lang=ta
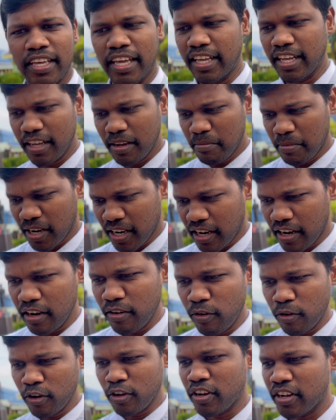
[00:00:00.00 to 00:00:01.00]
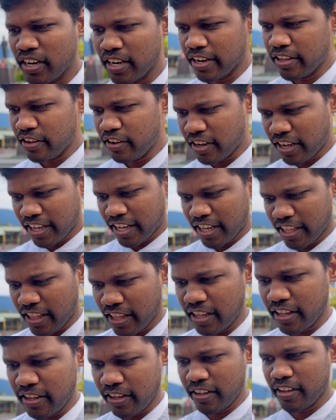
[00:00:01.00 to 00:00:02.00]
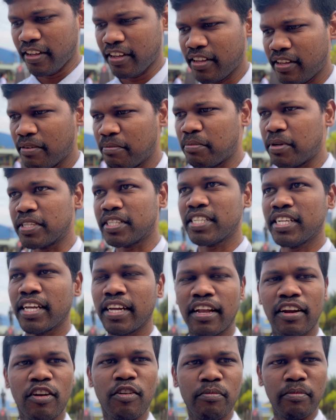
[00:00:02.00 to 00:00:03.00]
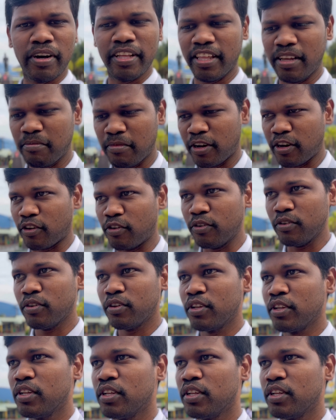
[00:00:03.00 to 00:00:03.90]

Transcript: எங்கே மக்கள் ஒழுக்கம் இல்லையோ அங்கே தான் பிரச்சனைகள் ரொம்ப அதிகமாக இருக்கும்